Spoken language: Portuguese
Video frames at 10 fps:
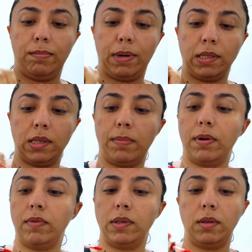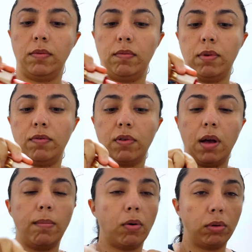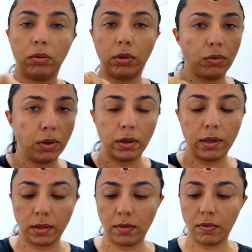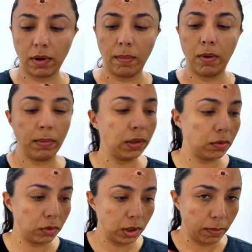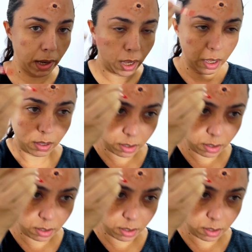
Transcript: Passar para ver se vai ficar bom. Não tenho certeza se vai ficar bom, mas eu vou dar uma